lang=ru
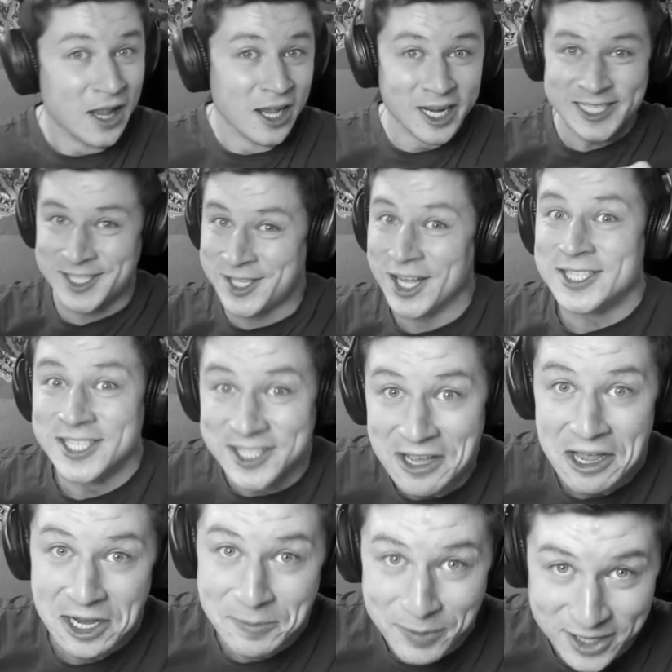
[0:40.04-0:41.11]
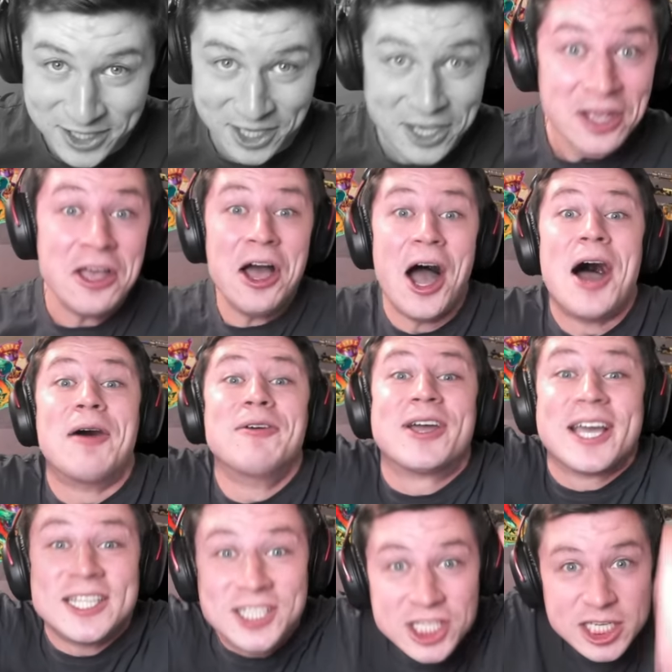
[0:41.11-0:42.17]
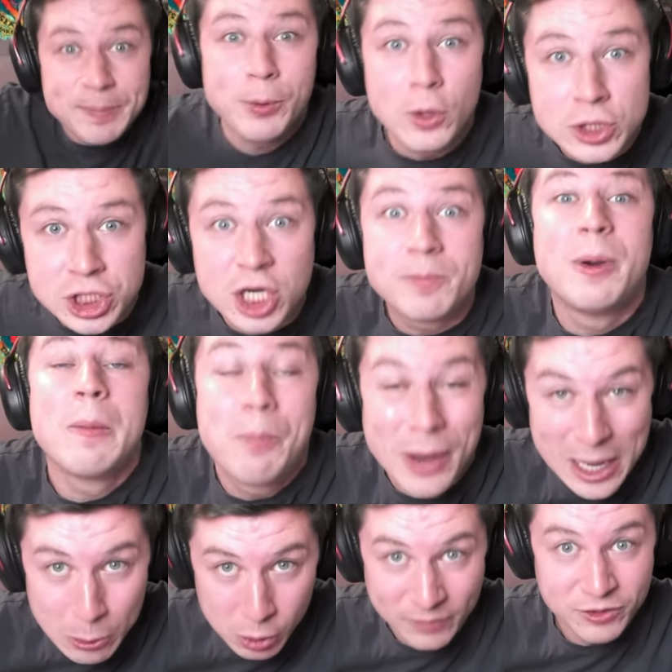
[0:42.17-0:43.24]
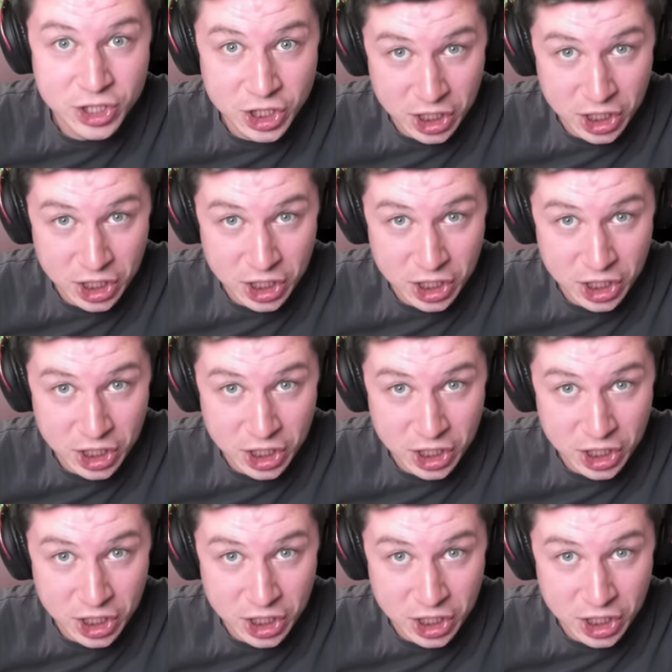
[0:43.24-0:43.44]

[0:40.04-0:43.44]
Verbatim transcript: Кстати, да, ребятки, а вы хотите получить БП и уровни на